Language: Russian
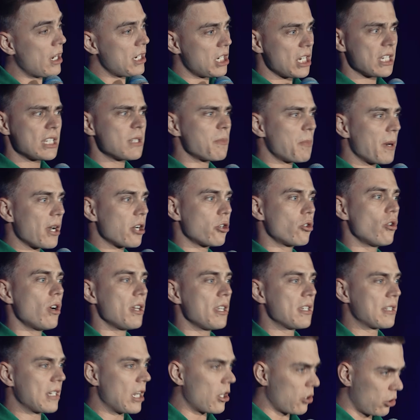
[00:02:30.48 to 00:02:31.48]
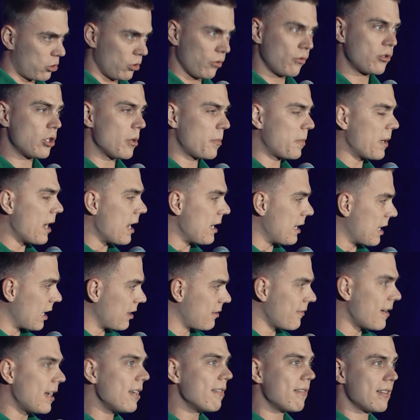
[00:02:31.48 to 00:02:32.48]
а я сейчас спрошу, они скажут, ну, все правильно,
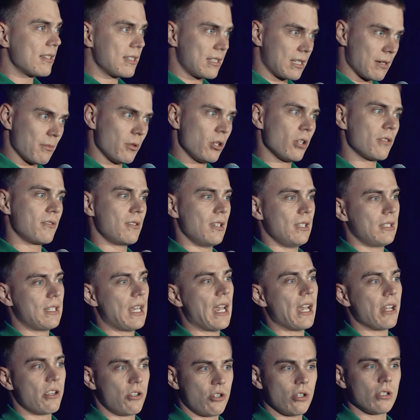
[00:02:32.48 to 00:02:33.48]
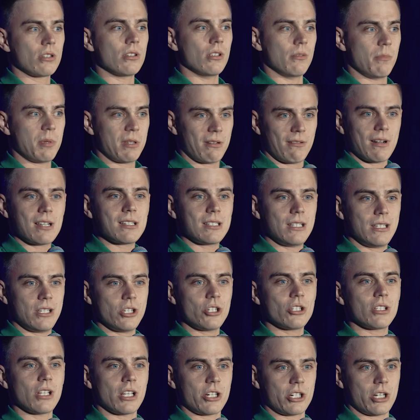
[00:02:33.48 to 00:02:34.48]
отваливается, самолет взлетает. Что ты, первый раз
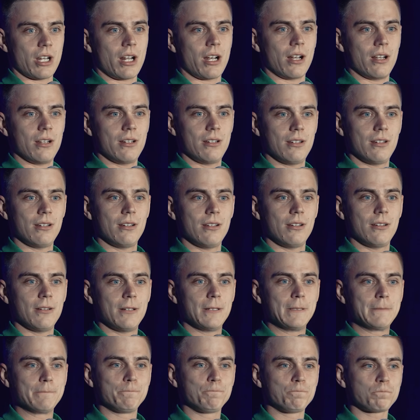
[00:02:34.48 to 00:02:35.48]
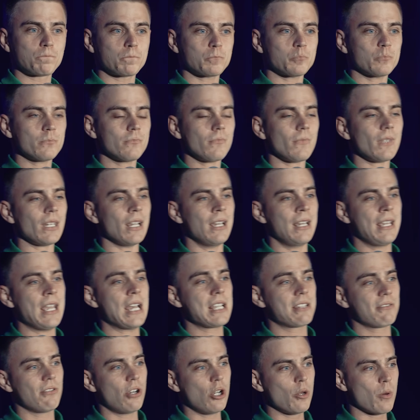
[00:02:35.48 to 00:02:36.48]
летишь, лошара?
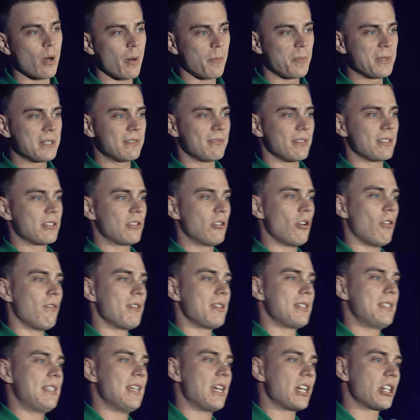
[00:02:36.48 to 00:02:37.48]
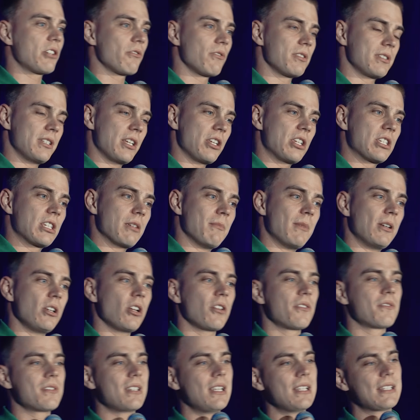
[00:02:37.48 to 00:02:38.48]
Я свое любопытство снова сдерживаю, значит,
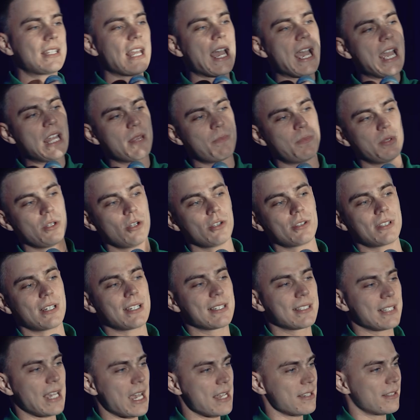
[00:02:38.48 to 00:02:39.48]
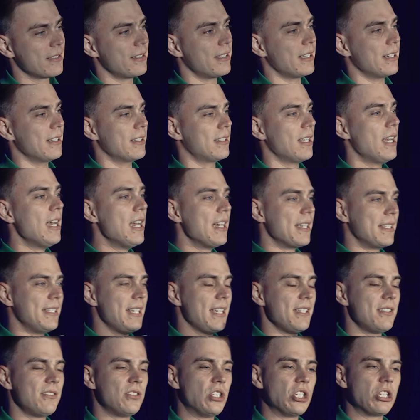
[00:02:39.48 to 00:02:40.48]
самолет взлетает, пилот рассказывает, говорит,
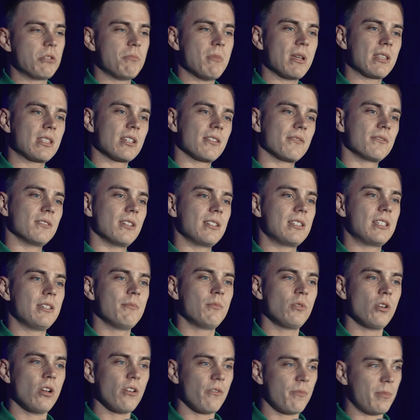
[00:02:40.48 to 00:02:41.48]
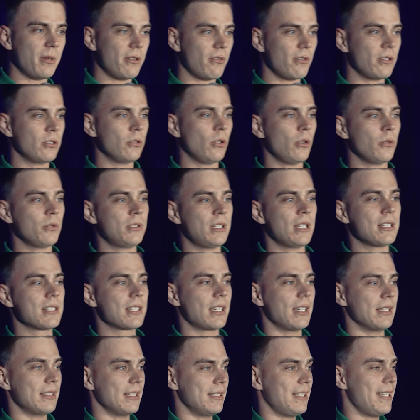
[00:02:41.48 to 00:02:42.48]
10 тысяч метров над землей, в переводе на
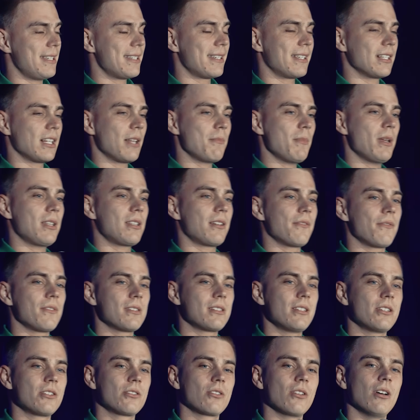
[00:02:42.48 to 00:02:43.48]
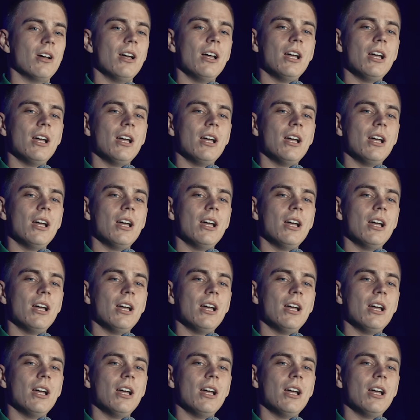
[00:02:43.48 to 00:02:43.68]
лондонское это 10 километров, если что.